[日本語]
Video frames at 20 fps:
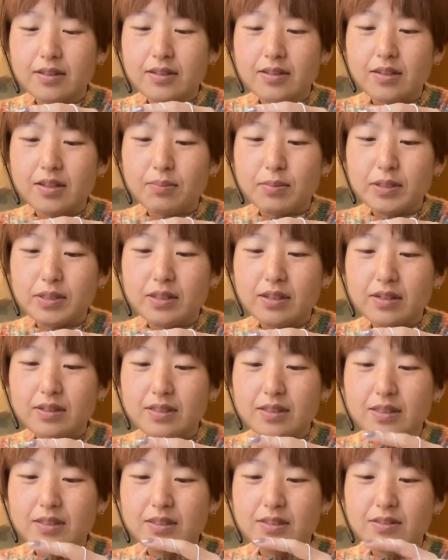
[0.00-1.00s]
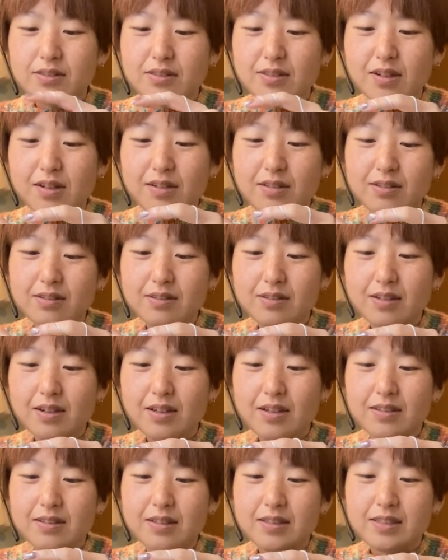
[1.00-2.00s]
でまた1週間く
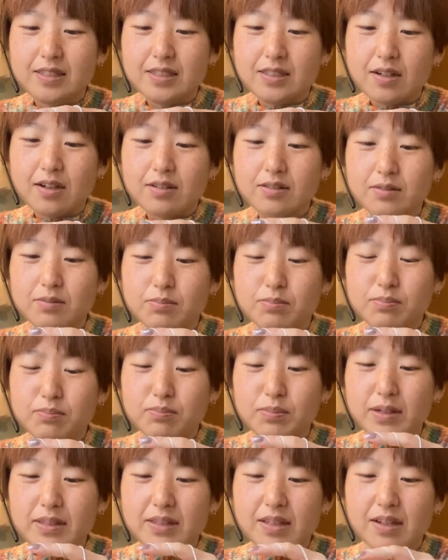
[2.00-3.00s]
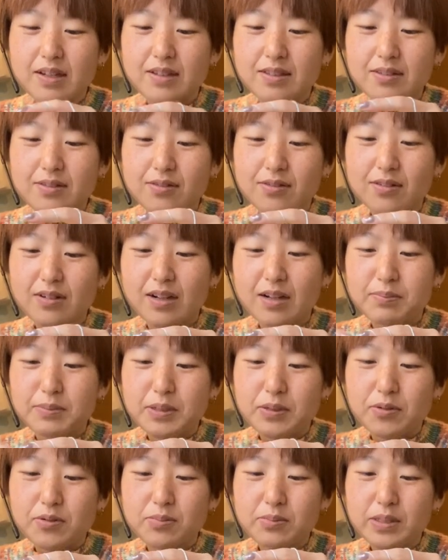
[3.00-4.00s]
らいで違うパターンの編
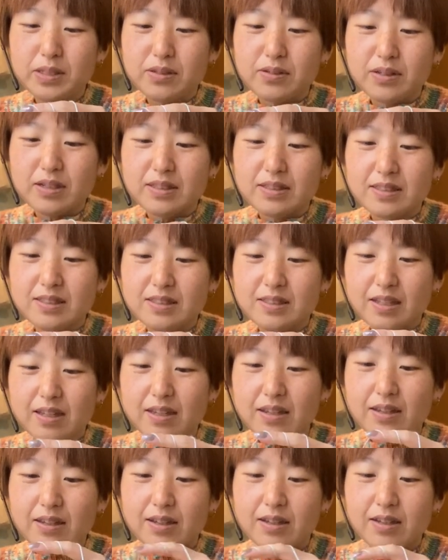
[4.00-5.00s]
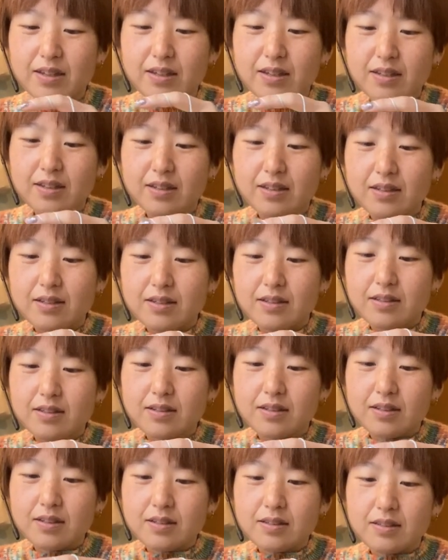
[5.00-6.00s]
み込みのやつで
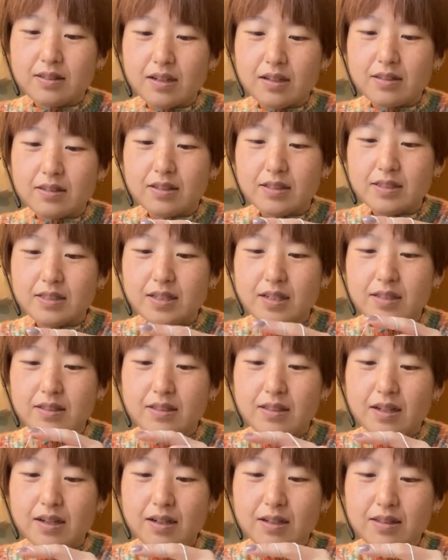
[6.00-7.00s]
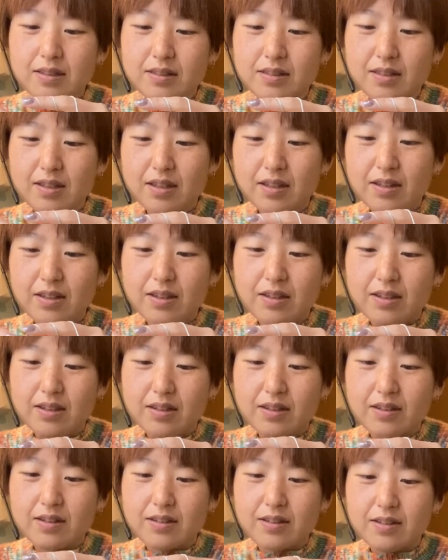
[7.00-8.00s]
旦那さんに編ん
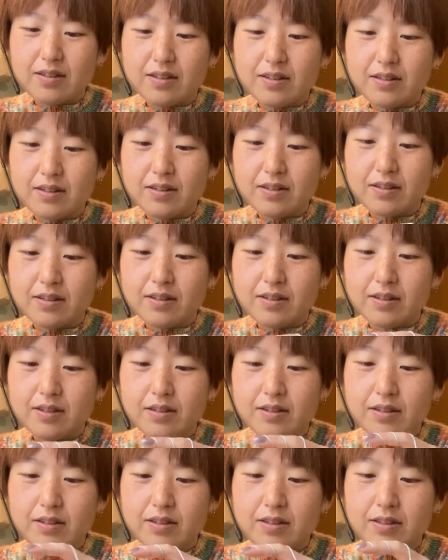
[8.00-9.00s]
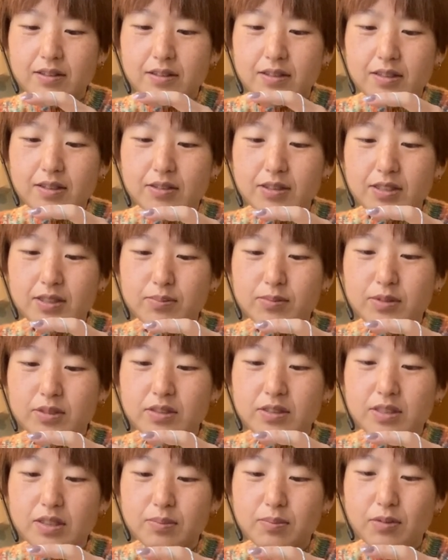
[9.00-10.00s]
でで自
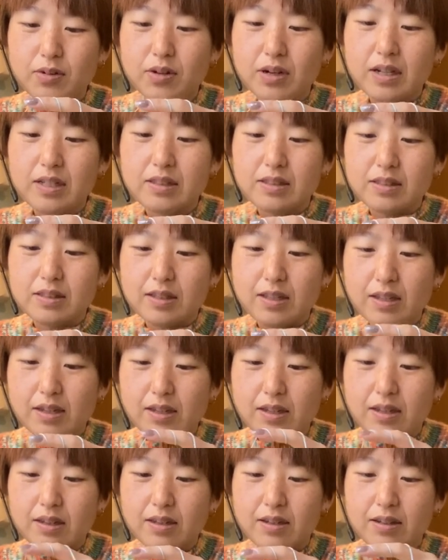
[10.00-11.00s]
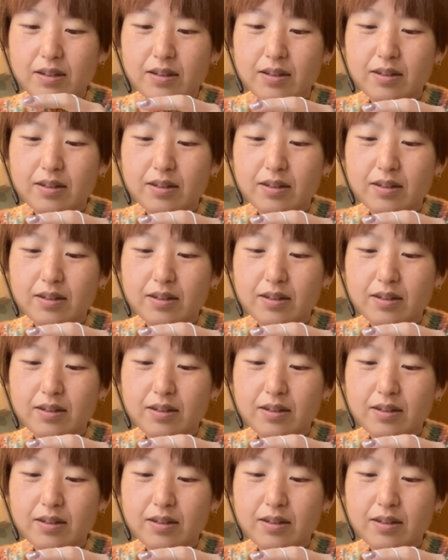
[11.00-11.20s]
分にも編んで